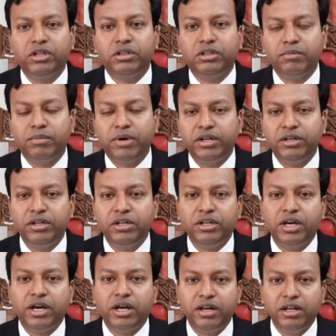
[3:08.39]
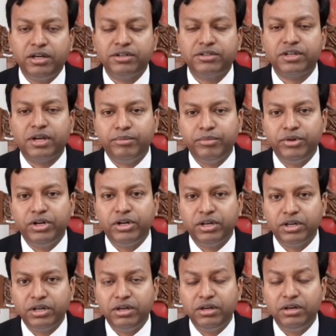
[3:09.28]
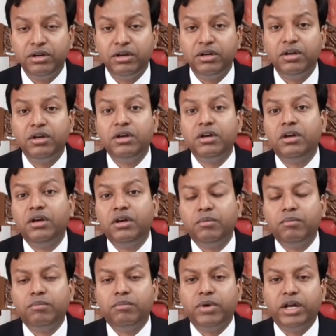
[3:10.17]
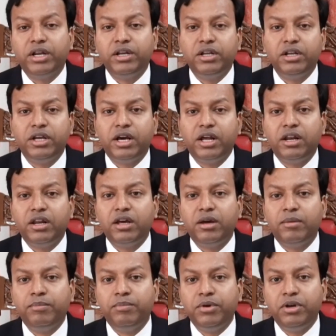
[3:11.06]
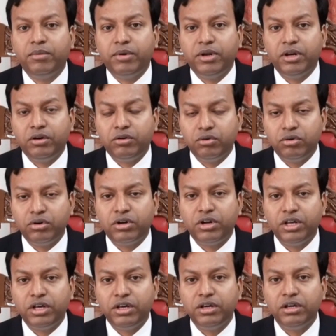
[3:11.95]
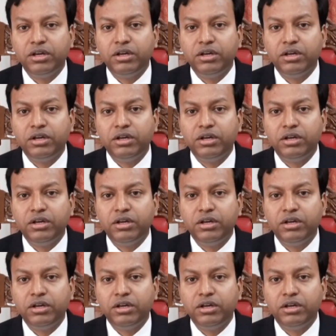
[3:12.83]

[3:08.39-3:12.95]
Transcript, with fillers: तथ्य माननीय न्यायालय के सामने रखे हैं माननीय न्यायालय एमपी एमएलए कोर्ट ने